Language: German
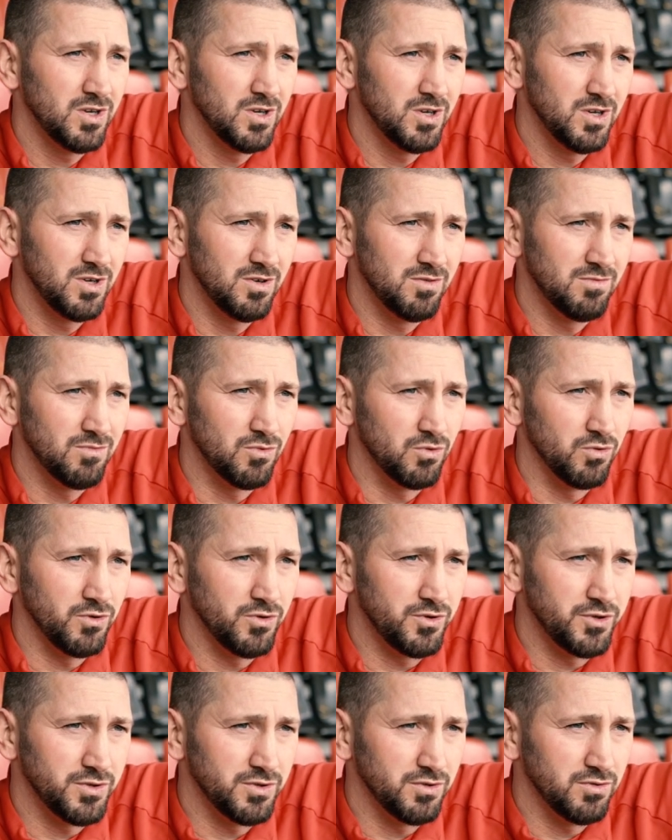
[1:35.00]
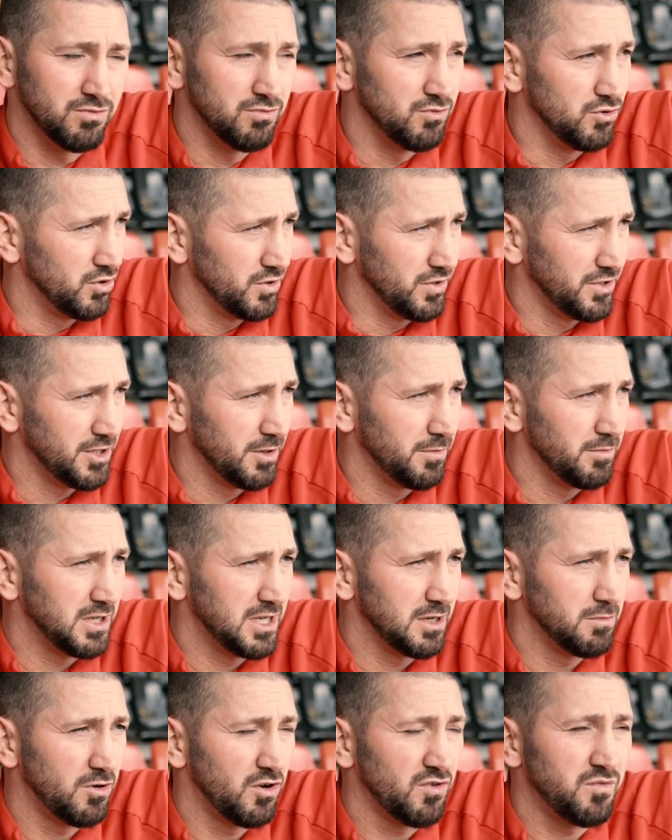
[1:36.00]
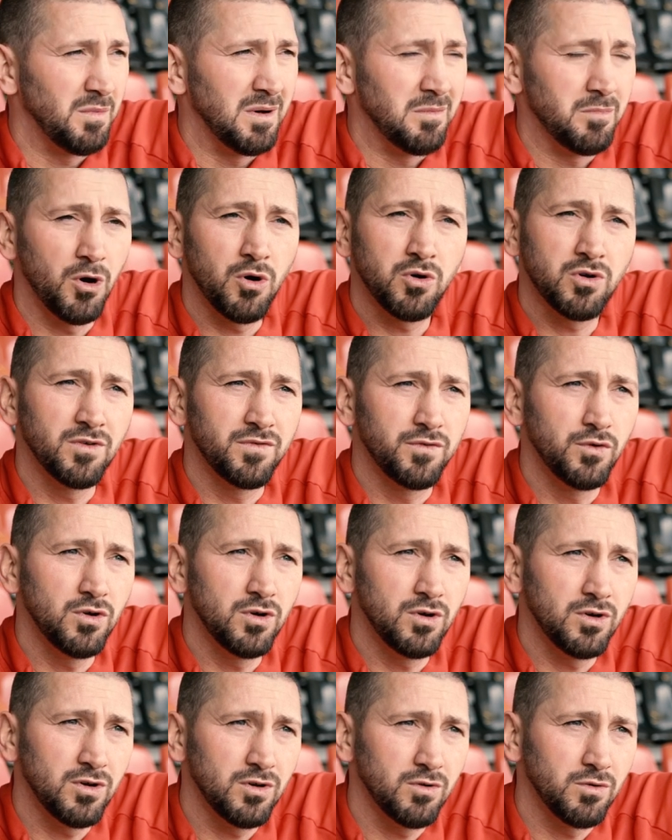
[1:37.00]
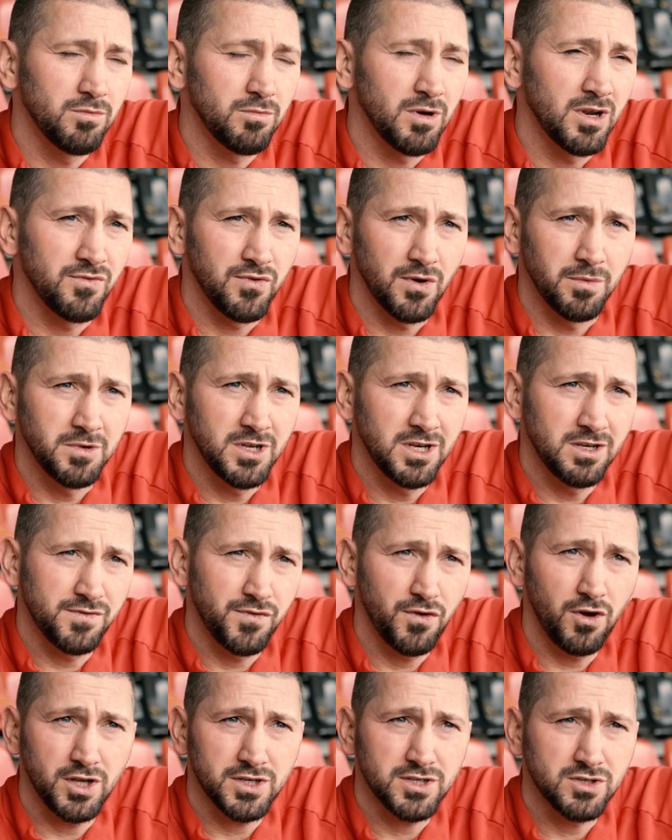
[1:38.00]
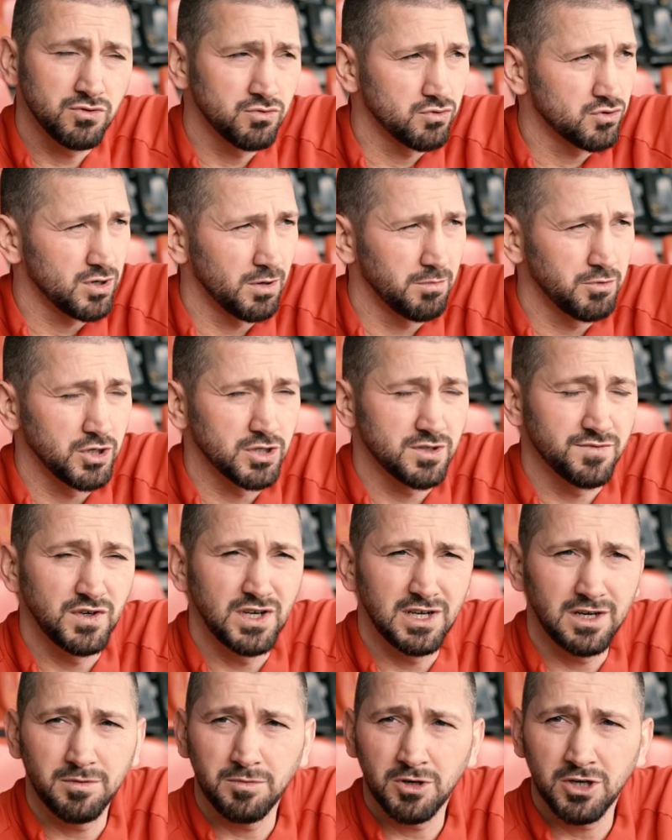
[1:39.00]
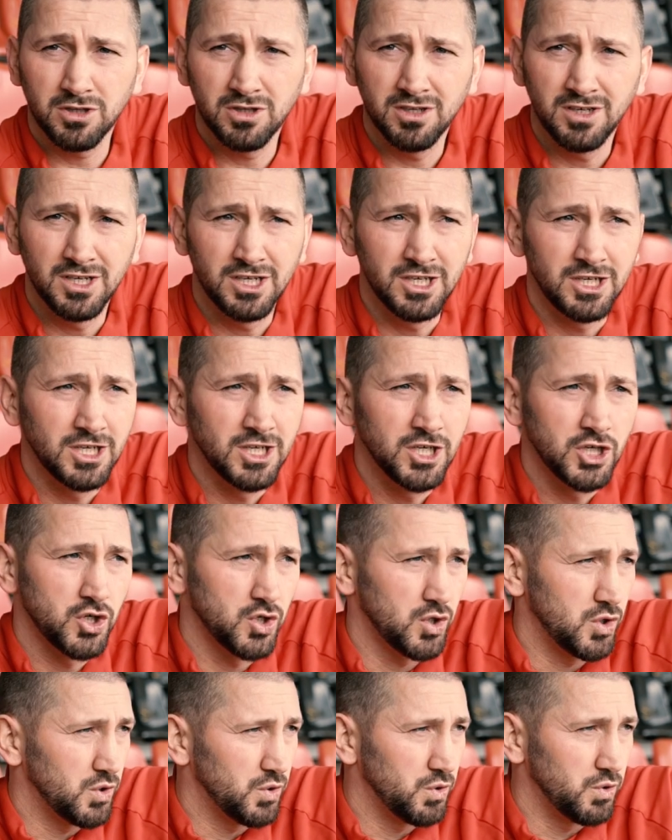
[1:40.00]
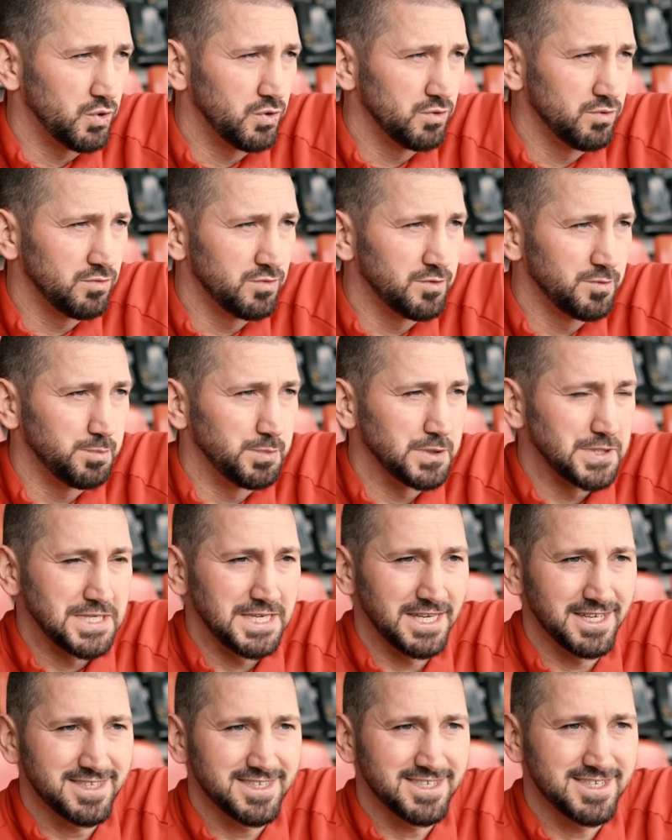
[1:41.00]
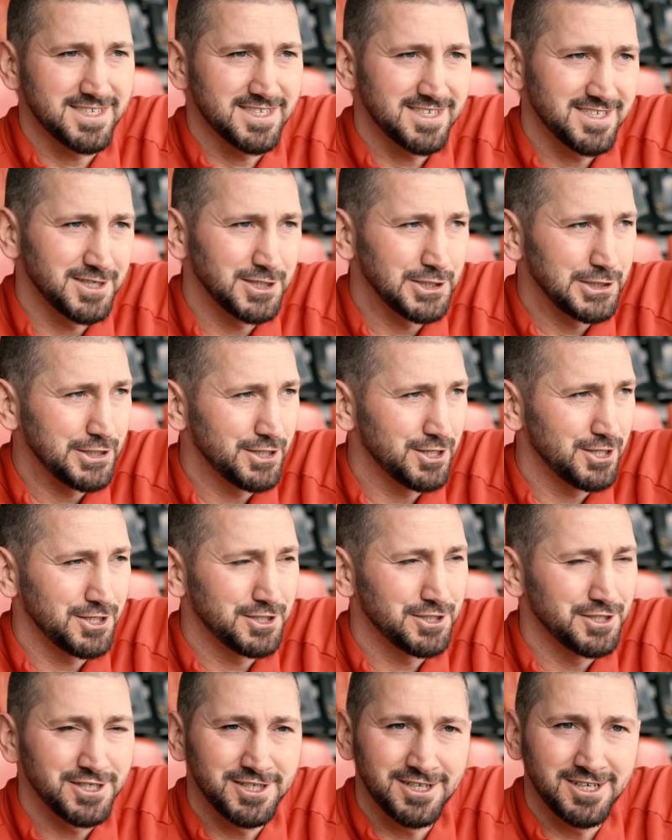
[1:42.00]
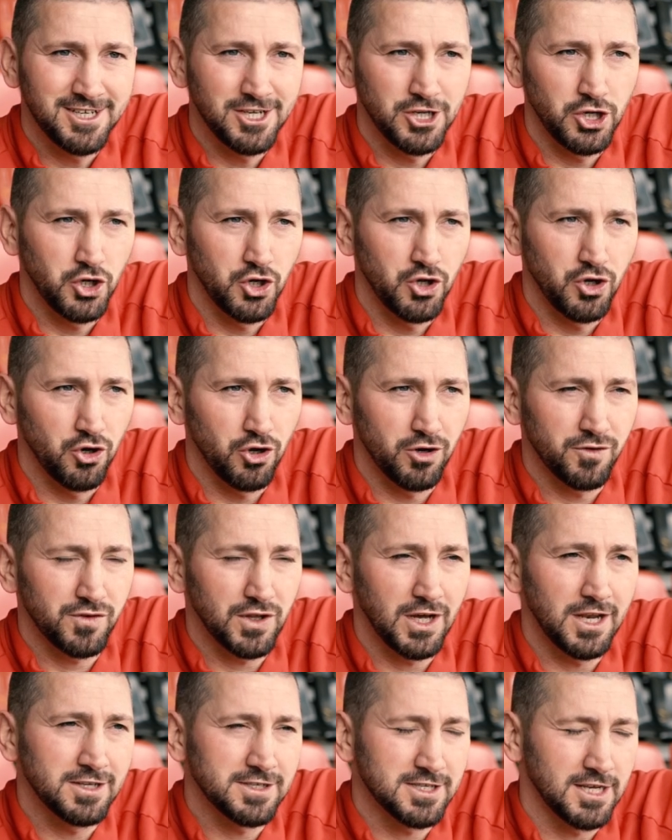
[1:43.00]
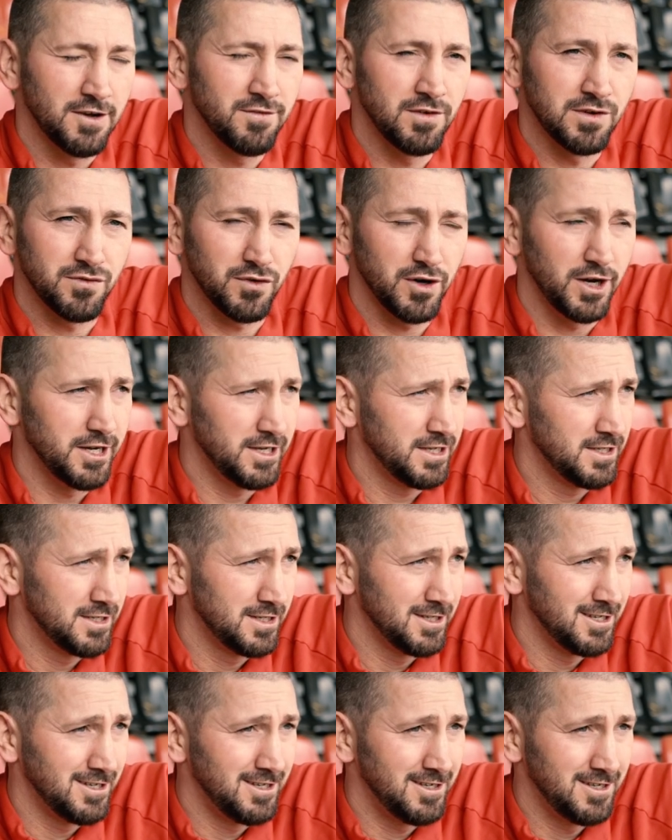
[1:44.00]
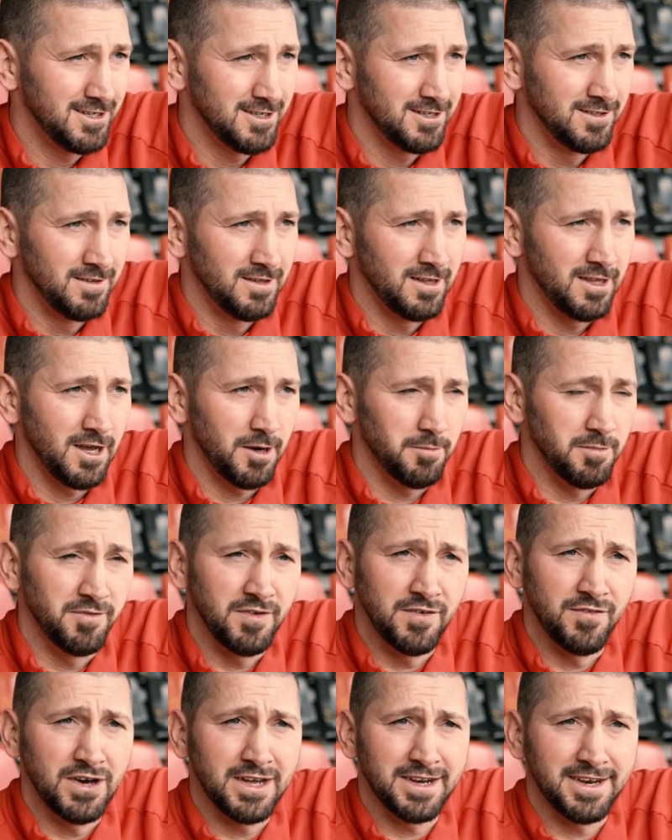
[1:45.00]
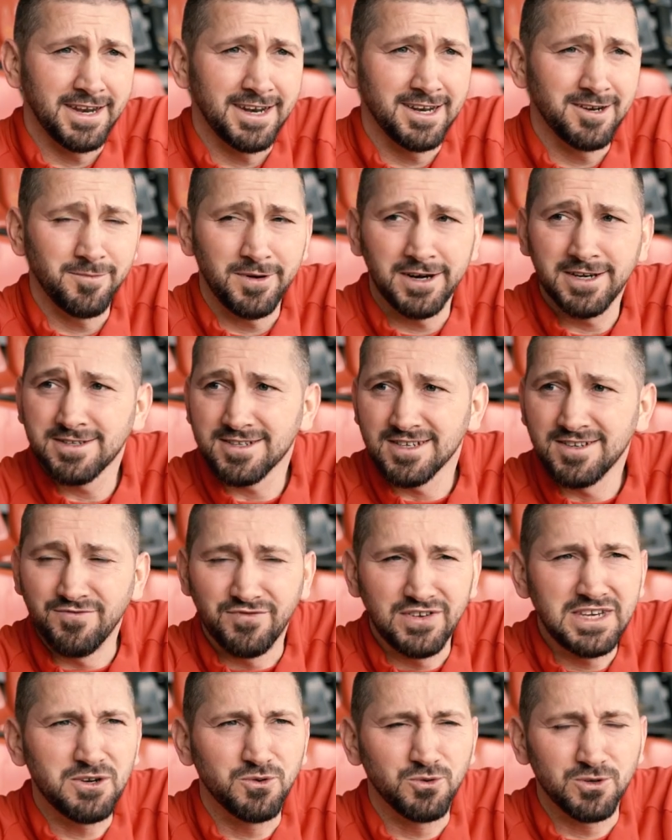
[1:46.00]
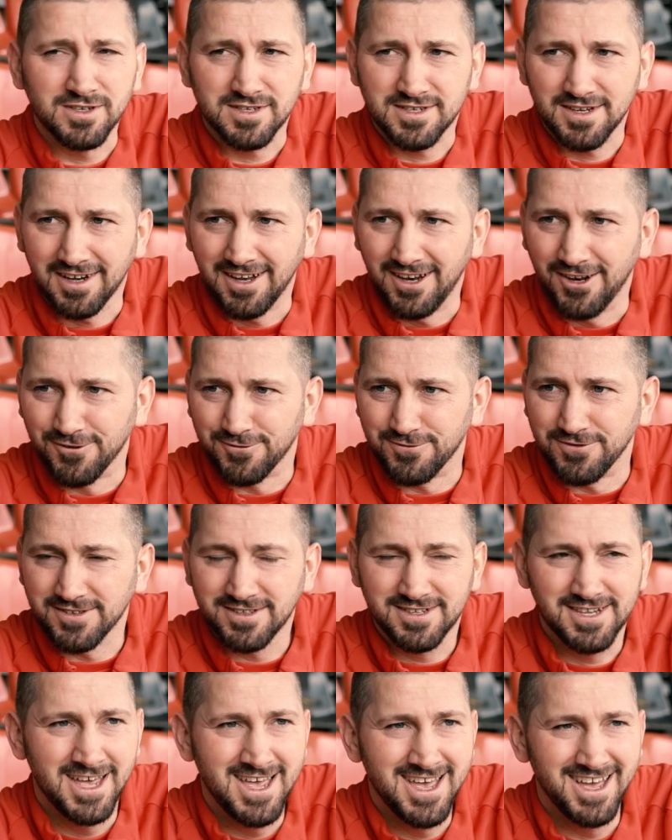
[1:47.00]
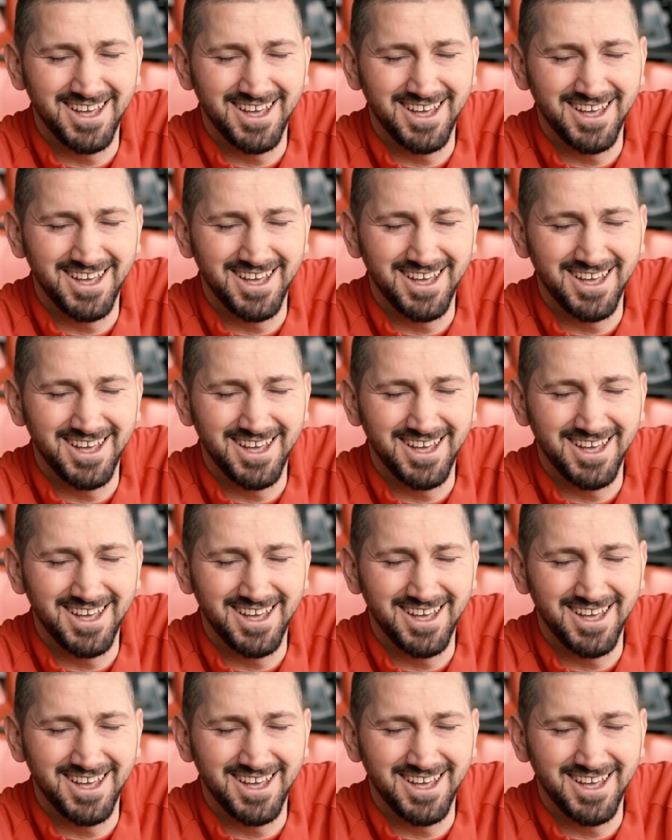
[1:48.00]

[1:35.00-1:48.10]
Ähm, und ja, ich habe mich immer auf mein Bauchgefühl und meine Familie verlassen. Das habe ich jetzt wieder gemacht. Und bis jetzt äh, läuft alles einmal frei. Aber wir werden Ende Mai sehen, wie gut es dann gelaufen ist.